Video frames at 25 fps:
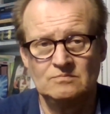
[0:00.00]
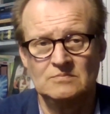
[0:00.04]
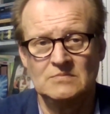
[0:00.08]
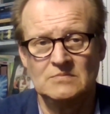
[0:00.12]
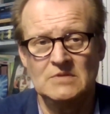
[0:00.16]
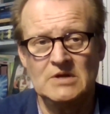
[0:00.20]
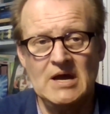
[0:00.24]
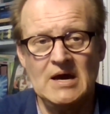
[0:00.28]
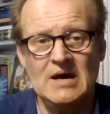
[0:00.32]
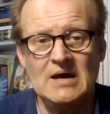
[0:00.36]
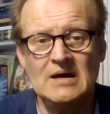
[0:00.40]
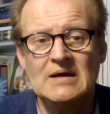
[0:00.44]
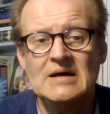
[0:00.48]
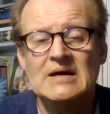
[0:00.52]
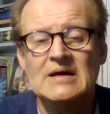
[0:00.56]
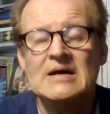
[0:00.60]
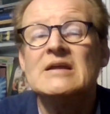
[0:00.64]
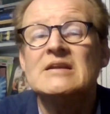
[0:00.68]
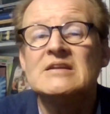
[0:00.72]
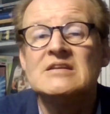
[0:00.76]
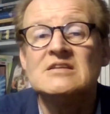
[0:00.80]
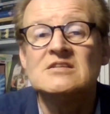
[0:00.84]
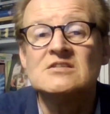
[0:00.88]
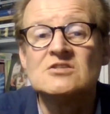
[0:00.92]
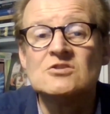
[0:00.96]
Ja,
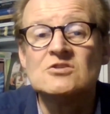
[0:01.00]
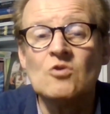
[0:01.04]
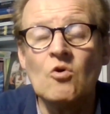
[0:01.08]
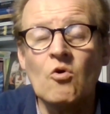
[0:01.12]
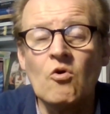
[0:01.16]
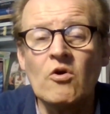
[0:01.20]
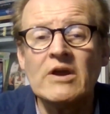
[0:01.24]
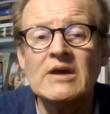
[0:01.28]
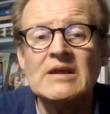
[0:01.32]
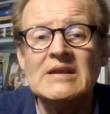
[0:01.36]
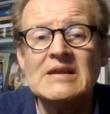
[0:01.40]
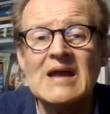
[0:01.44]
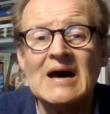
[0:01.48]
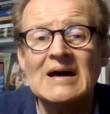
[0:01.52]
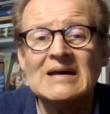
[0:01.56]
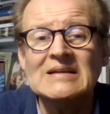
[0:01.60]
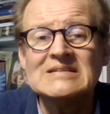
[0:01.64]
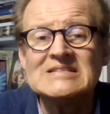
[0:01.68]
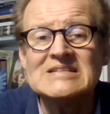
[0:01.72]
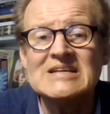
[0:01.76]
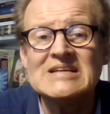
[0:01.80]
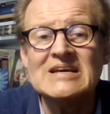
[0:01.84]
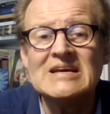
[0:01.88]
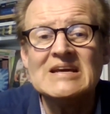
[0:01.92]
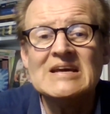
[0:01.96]
die
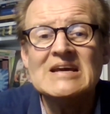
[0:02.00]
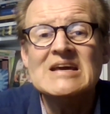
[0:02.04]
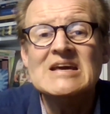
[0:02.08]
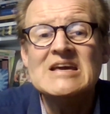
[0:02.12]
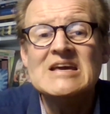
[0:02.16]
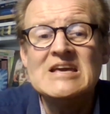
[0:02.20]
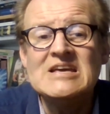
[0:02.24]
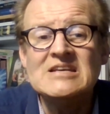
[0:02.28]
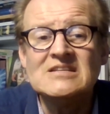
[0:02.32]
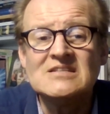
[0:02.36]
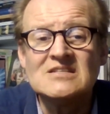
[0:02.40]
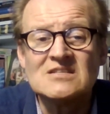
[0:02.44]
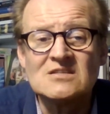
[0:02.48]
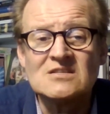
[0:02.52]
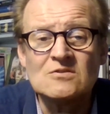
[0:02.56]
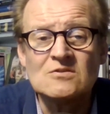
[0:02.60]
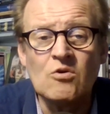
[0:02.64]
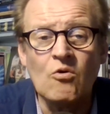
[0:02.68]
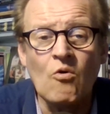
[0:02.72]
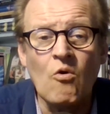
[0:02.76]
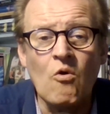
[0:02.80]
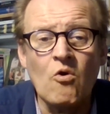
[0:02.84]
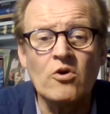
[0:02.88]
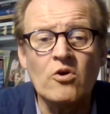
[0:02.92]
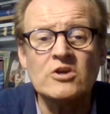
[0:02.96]
sogenannte
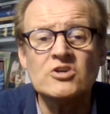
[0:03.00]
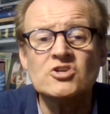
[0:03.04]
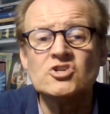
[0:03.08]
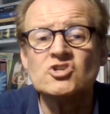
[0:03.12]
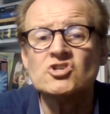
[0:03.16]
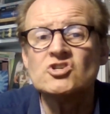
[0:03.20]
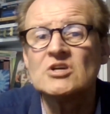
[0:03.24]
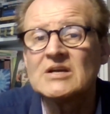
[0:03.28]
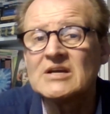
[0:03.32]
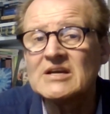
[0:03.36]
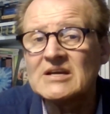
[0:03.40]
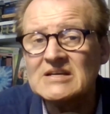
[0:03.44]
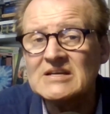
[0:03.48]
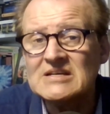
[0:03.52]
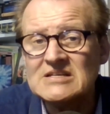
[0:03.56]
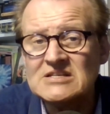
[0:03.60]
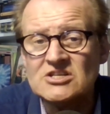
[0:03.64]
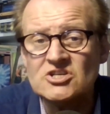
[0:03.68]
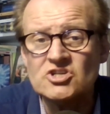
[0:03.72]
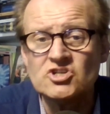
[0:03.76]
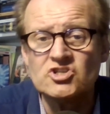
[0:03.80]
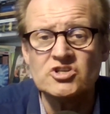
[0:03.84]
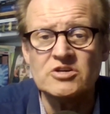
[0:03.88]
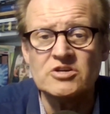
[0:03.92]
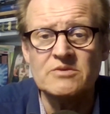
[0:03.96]

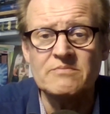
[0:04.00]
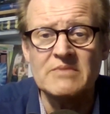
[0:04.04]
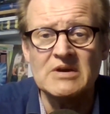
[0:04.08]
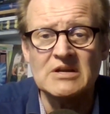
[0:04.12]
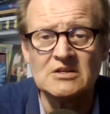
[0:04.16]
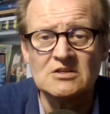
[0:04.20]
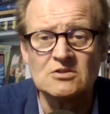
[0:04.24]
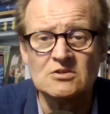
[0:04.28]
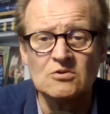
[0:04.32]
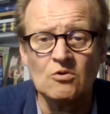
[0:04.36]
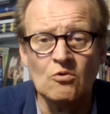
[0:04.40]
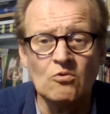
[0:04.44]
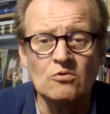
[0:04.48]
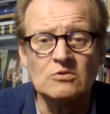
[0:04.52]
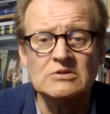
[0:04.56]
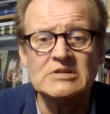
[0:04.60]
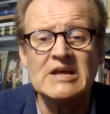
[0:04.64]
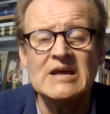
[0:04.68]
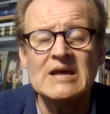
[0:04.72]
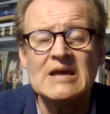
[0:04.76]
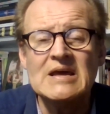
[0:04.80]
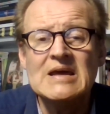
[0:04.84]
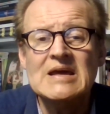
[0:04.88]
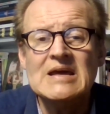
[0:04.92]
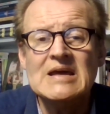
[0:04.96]
historisch-kritische
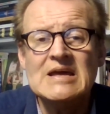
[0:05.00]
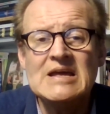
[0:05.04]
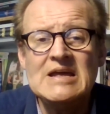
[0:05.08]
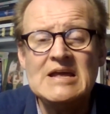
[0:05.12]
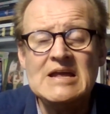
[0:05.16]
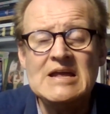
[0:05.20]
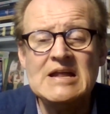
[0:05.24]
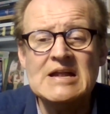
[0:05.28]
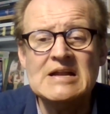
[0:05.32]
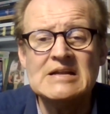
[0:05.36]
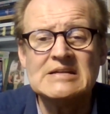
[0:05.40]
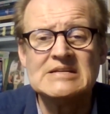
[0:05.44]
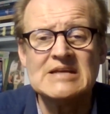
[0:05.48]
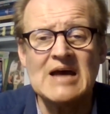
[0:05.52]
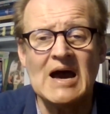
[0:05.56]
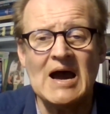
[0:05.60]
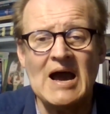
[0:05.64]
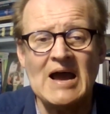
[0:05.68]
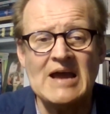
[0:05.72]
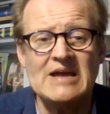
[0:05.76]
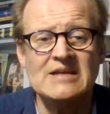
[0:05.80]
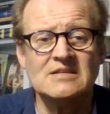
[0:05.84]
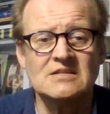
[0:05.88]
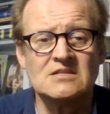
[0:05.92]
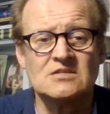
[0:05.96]
Methode hielt
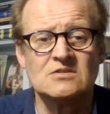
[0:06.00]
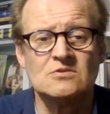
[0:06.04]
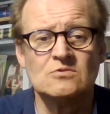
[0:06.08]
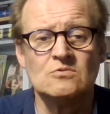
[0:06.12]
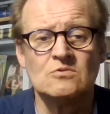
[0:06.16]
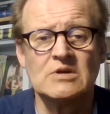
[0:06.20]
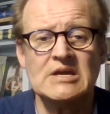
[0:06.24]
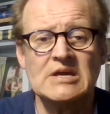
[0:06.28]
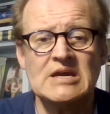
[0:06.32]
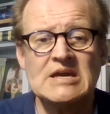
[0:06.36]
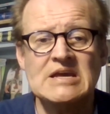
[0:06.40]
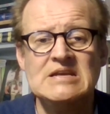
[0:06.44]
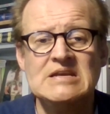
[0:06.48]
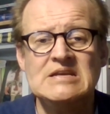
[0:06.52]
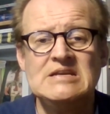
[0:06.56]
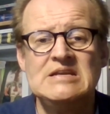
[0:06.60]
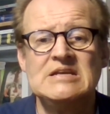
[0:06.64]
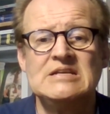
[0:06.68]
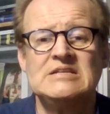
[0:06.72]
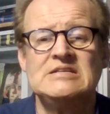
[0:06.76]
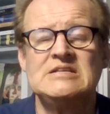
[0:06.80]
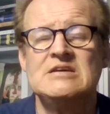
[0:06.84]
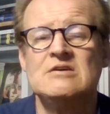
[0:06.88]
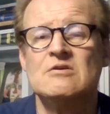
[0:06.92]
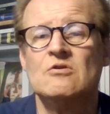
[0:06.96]
Einzug in
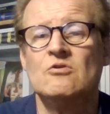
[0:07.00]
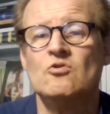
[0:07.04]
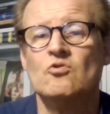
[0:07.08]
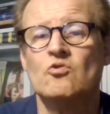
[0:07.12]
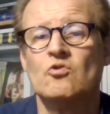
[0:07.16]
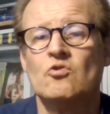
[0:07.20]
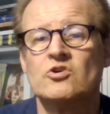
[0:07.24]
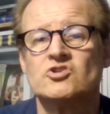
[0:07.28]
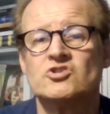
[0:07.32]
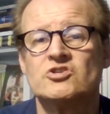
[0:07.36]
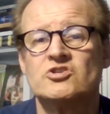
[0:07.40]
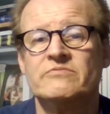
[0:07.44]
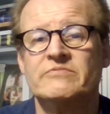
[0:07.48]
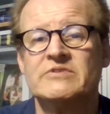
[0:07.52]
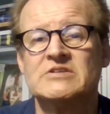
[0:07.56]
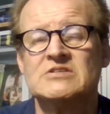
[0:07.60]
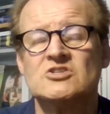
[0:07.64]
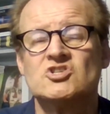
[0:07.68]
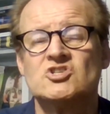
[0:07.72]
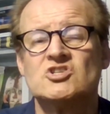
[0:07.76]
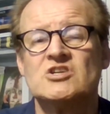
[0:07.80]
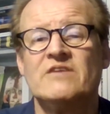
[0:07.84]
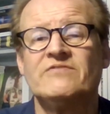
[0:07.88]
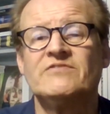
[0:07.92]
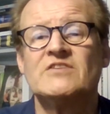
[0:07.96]
die theologische
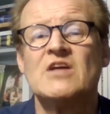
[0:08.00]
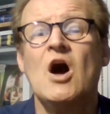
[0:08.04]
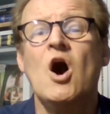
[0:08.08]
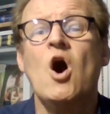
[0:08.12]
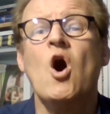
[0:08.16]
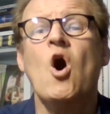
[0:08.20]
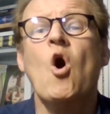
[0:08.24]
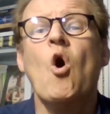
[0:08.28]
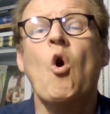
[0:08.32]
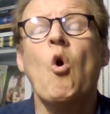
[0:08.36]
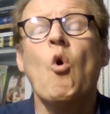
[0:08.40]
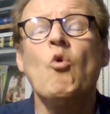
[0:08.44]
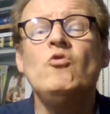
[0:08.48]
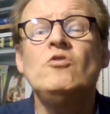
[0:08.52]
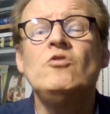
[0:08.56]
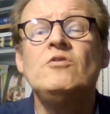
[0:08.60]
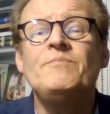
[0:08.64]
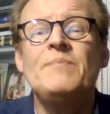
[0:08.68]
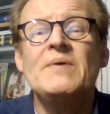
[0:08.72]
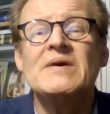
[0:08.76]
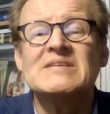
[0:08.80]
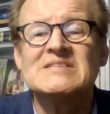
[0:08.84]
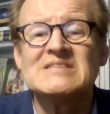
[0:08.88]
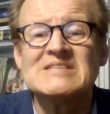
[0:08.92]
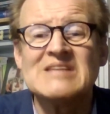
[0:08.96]
Wissenschaft und
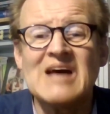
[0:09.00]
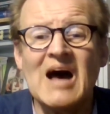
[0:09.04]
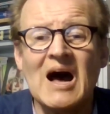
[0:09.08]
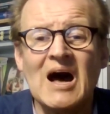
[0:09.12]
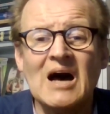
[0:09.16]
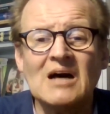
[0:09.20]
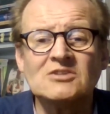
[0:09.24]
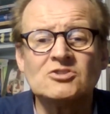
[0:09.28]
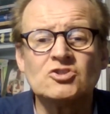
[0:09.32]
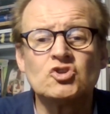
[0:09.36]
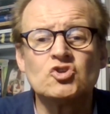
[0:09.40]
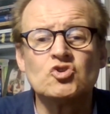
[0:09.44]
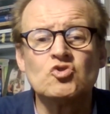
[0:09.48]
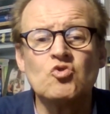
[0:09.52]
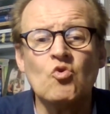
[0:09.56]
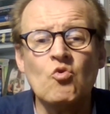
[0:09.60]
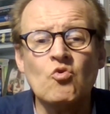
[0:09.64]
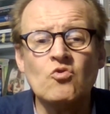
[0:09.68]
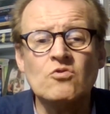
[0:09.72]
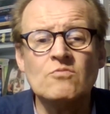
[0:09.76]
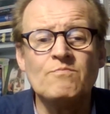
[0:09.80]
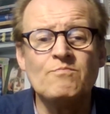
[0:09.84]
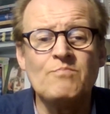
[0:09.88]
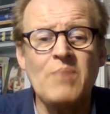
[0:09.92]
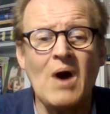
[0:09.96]
besaß
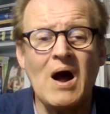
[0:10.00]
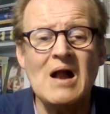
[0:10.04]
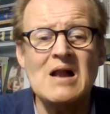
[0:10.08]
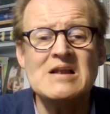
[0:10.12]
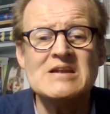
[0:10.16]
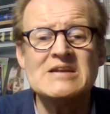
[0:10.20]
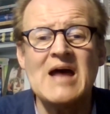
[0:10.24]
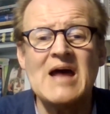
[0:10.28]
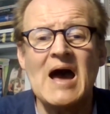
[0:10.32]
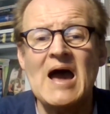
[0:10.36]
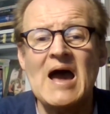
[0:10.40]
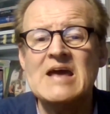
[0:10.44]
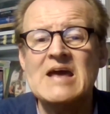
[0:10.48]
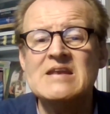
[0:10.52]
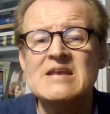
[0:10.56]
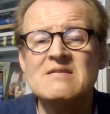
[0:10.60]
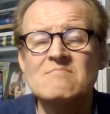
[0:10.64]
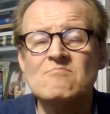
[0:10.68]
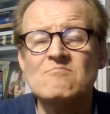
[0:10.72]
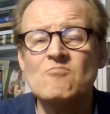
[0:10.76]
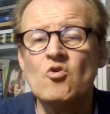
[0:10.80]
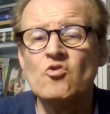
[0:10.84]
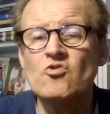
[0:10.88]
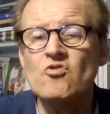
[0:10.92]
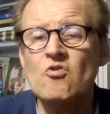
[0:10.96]
schon bald eine
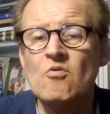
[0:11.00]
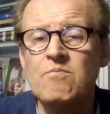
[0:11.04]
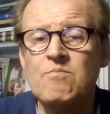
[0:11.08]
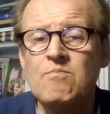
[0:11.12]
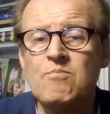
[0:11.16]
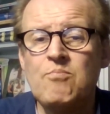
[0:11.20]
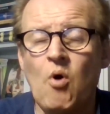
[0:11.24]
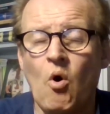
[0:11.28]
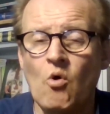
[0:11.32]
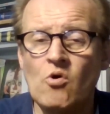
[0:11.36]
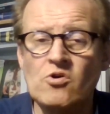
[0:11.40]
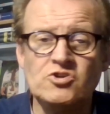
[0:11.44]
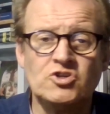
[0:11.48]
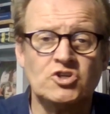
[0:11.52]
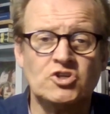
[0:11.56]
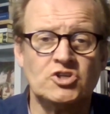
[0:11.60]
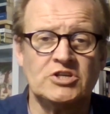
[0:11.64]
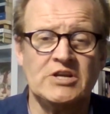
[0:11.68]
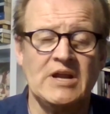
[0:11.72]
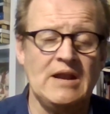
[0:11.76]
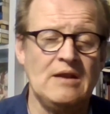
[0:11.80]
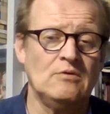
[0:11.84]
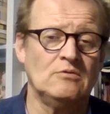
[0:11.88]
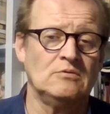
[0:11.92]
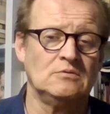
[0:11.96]

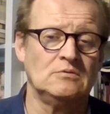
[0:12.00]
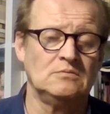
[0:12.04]
Monopolstellung.